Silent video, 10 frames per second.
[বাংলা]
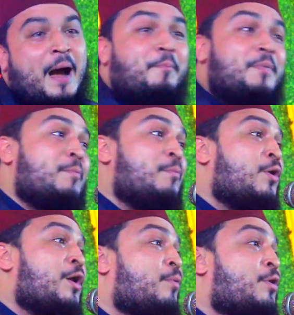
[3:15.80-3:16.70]
আপনি
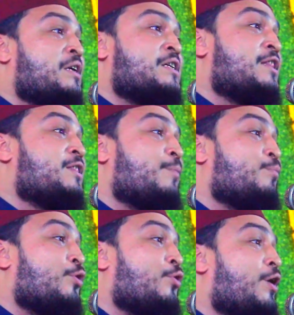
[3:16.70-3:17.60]
মনে মনে
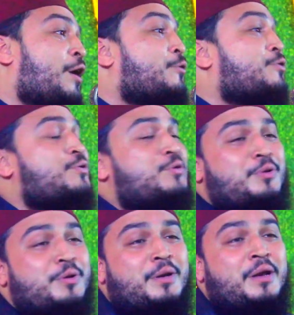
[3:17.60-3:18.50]
সিদ্ধান্ত করলেন
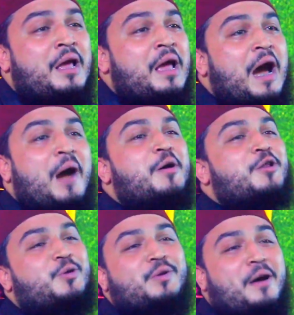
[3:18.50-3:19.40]
হুজুর আমার
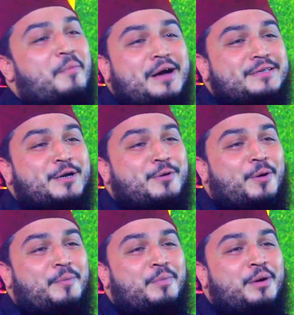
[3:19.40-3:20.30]
তো নামাজে কম